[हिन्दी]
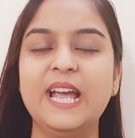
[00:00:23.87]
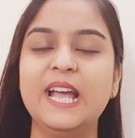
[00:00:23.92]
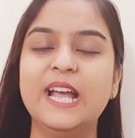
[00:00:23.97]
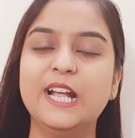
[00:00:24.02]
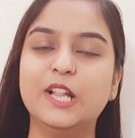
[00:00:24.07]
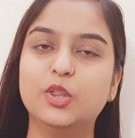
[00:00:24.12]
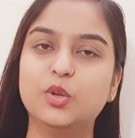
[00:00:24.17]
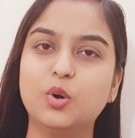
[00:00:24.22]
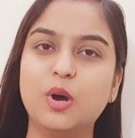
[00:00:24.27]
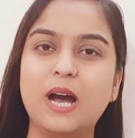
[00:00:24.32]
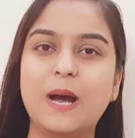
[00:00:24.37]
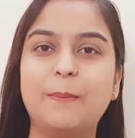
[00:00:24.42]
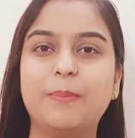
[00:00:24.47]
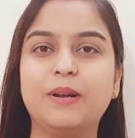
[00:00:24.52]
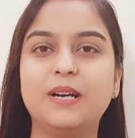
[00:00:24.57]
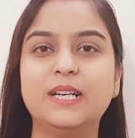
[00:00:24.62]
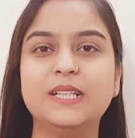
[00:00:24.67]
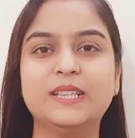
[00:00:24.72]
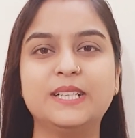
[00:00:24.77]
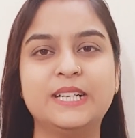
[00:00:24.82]
तो
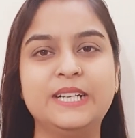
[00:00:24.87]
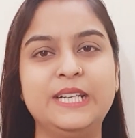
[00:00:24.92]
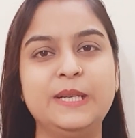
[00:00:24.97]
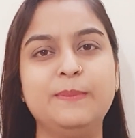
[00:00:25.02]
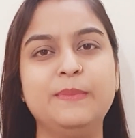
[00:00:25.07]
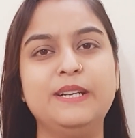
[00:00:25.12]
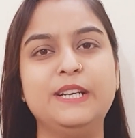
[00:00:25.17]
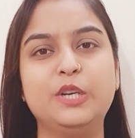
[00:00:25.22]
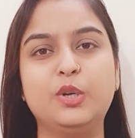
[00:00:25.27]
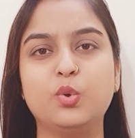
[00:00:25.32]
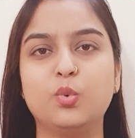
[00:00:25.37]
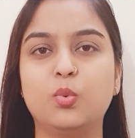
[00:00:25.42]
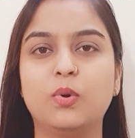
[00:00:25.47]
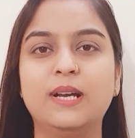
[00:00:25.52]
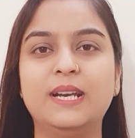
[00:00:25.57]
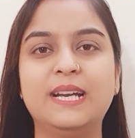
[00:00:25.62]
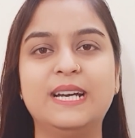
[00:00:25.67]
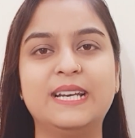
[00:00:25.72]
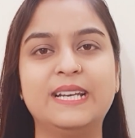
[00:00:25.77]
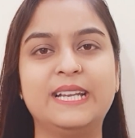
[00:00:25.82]
आपका थर्टी मिनट टू वन
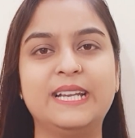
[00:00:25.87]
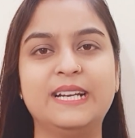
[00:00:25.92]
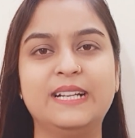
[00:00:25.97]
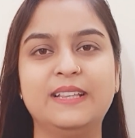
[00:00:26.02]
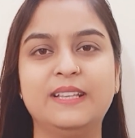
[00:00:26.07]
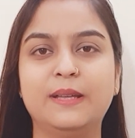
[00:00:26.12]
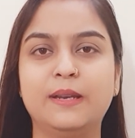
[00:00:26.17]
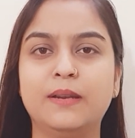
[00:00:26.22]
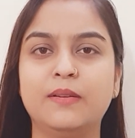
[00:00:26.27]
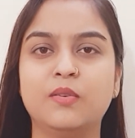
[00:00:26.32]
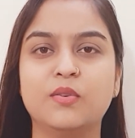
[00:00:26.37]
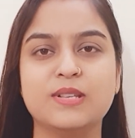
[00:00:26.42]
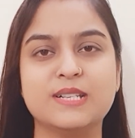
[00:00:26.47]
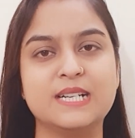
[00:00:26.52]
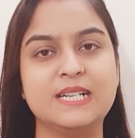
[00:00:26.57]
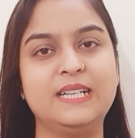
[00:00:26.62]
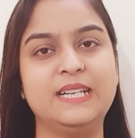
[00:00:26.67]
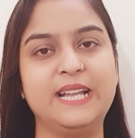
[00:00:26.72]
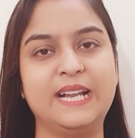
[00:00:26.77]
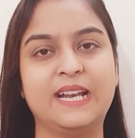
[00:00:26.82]
आवर के अंदर
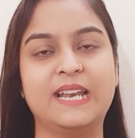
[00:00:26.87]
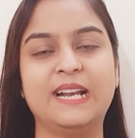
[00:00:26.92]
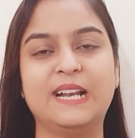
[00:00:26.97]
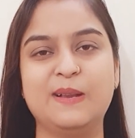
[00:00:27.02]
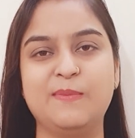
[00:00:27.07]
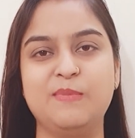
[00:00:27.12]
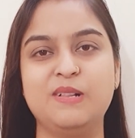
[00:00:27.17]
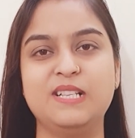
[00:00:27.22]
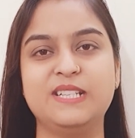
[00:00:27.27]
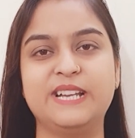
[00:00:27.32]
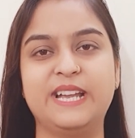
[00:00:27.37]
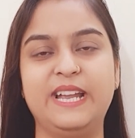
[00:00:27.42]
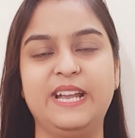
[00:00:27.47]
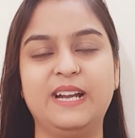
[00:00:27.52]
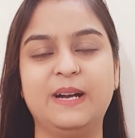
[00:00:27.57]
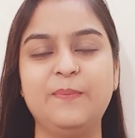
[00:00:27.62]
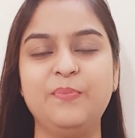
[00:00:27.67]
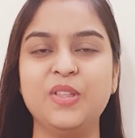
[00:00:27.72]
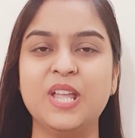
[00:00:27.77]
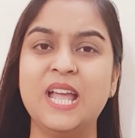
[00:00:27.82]
रिजल्ट देखने के लिए मिल
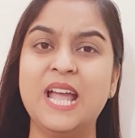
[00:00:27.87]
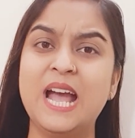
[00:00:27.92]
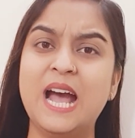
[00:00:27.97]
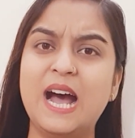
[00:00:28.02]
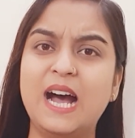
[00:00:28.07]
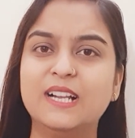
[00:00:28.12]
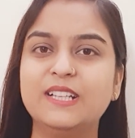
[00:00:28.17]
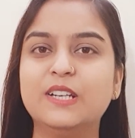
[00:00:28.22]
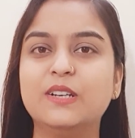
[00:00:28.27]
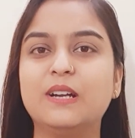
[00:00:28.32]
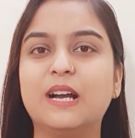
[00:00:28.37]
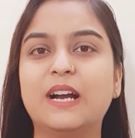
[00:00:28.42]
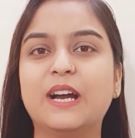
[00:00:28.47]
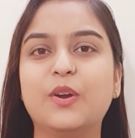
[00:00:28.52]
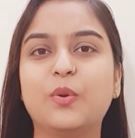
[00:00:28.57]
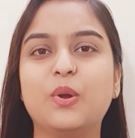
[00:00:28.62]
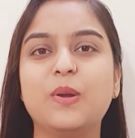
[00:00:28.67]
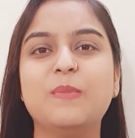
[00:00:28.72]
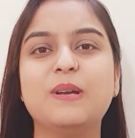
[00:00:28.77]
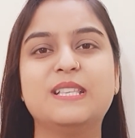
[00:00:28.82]
जाएगा अगर अगर
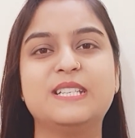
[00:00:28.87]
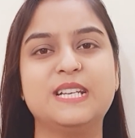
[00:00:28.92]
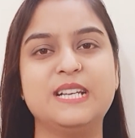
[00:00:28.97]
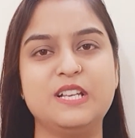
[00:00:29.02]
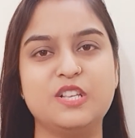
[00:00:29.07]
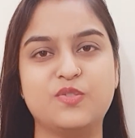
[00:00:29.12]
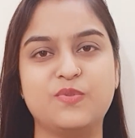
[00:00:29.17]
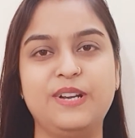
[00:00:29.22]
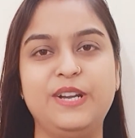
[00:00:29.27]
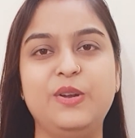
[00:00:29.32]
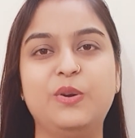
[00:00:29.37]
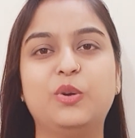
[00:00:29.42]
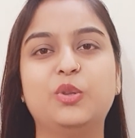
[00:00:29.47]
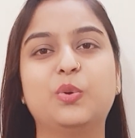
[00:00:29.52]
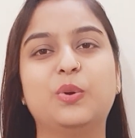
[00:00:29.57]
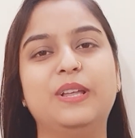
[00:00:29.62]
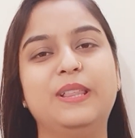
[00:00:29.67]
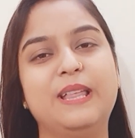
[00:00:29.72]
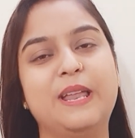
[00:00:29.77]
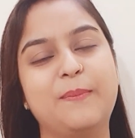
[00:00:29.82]
कोई बच्चे इस वीडियो को
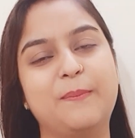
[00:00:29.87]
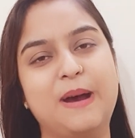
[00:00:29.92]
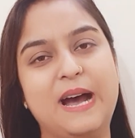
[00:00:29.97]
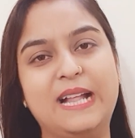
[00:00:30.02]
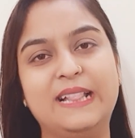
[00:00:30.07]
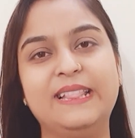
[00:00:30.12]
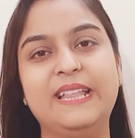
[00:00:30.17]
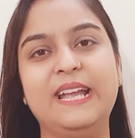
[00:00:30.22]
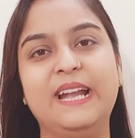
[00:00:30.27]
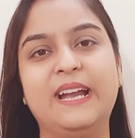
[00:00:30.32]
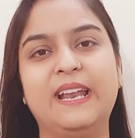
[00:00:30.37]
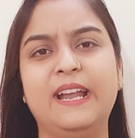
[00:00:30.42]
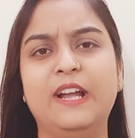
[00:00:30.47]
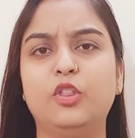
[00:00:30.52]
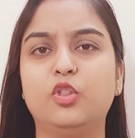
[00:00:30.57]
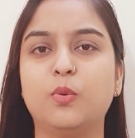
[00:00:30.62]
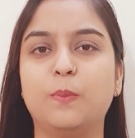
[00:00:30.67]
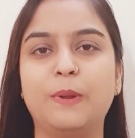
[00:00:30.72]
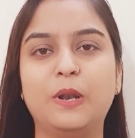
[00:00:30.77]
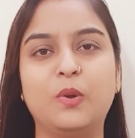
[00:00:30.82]
थोड़ी देर बाद देख रहे हैं
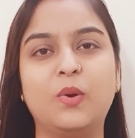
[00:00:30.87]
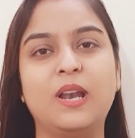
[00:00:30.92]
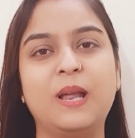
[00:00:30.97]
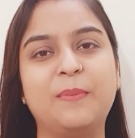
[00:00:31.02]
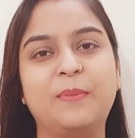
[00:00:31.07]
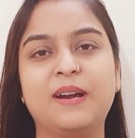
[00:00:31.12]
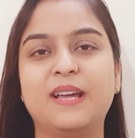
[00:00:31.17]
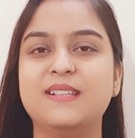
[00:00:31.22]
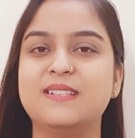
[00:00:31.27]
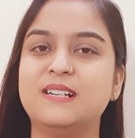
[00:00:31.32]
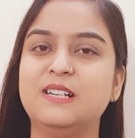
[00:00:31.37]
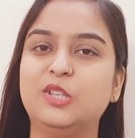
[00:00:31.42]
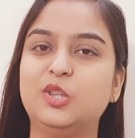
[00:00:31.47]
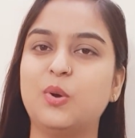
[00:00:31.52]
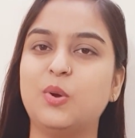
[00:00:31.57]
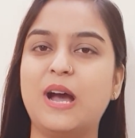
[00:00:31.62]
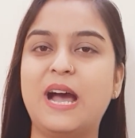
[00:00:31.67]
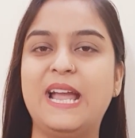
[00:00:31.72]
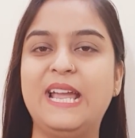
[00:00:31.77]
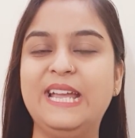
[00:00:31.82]
तो बिल्कुल आप आपका रिजल्ट तो
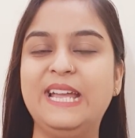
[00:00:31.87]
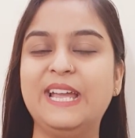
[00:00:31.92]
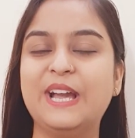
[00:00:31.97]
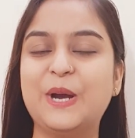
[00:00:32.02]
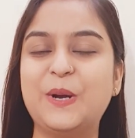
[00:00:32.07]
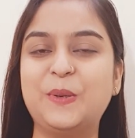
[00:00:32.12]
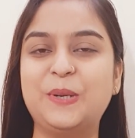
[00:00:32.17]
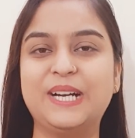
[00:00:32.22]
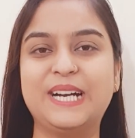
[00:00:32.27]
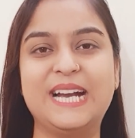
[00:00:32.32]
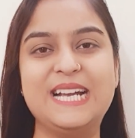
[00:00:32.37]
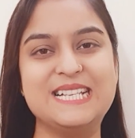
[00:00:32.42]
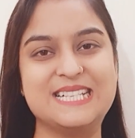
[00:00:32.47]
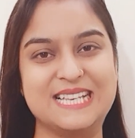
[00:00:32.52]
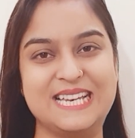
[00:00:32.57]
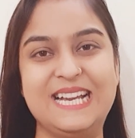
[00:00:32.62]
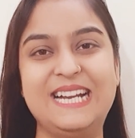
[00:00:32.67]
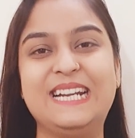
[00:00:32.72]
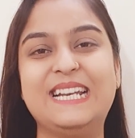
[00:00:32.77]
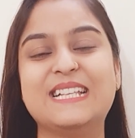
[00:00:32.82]
आ ही गया होगा गाइज
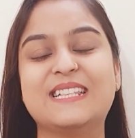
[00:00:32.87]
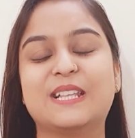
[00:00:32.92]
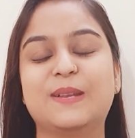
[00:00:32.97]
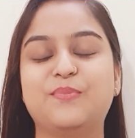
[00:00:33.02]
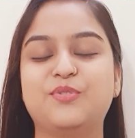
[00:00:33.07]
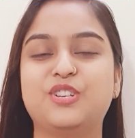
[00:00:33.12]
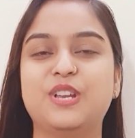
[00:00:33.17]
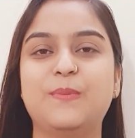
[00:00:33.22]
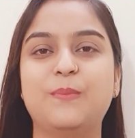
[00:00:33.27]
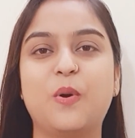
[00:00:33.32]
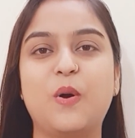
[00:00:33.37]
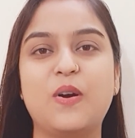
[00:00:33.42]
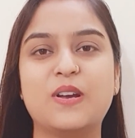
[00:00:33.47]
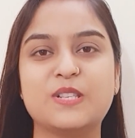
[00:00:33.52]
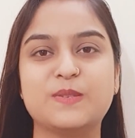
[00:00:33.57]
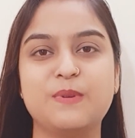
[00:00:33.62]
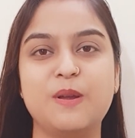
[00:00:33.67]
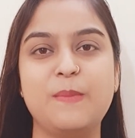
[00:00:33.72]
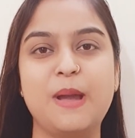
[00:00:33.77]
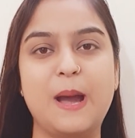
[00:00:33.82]
लिंक डिस्क्रिप्शन बॉक्स
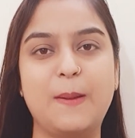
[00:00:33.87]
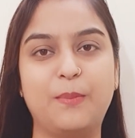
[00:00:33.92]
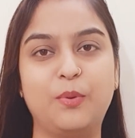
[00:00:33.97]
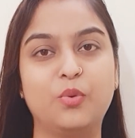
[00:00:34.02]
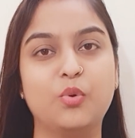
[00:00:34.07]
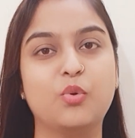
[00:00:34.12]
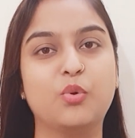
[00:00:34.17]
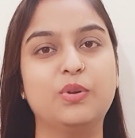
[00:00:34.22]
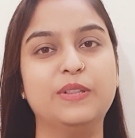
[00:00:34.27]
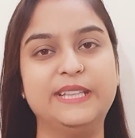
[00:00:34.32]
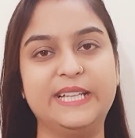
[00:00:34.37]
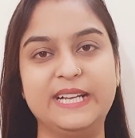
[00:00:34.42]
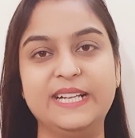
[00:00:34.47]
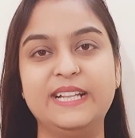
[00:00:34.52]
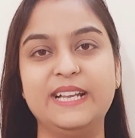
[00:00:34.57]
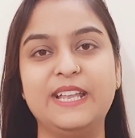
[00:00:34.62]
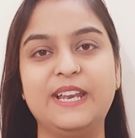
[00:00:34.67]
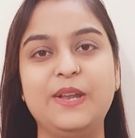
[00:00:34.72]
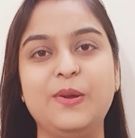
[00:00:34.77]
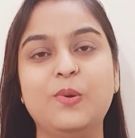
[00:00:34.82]
में मैं आप लोगों को दे
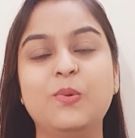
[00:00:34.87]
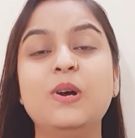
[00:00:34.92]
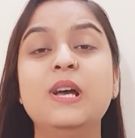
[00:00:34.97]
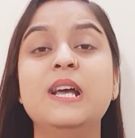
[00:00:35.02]
दे रही हूँ